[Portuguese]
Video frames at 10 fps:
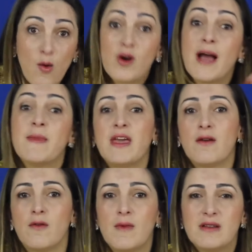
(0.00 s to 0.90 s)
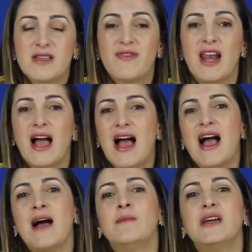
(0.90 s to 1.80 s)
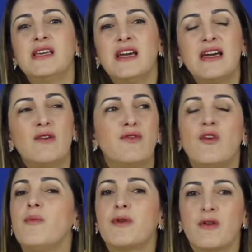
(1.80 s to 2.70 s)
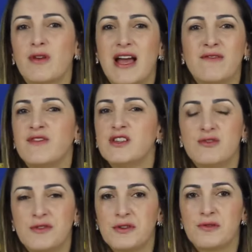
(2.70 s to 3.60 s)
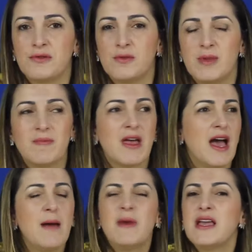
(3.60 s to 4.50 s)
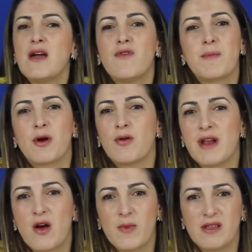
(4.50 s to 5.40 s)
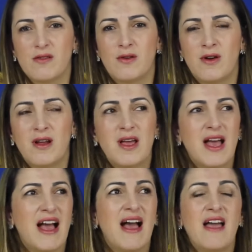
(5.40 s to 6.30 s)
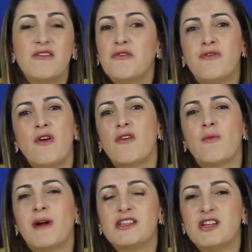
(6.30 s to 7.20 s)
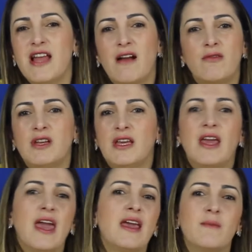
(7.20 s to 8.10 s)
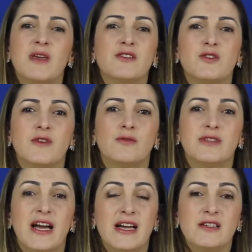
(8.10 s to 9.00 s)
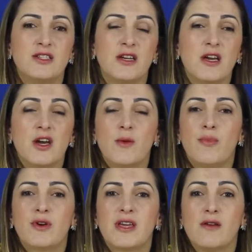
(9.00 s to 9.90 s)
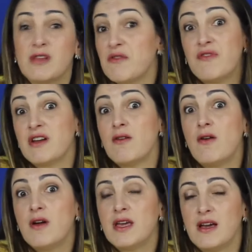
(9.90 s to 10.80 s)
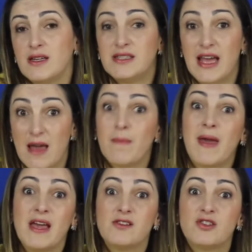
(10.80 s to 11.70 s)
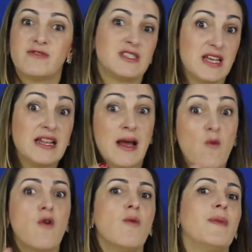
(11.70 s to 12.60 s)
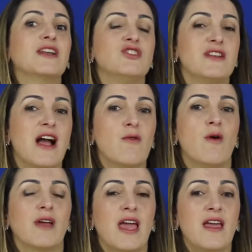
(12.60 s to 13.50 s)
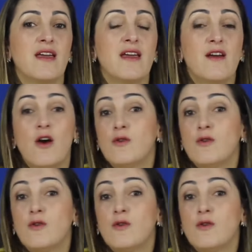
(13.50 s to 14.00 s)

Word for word: o caminho. Você fala, ah, amanhã eu vou procurar vídeo no YouTube, amanhã eu vou procurar um mentor, ah, eu não vou compartilhar com ninguém a minha dificuldade porque eu tenho vergonha. E de repente você não compartilhar com alguém,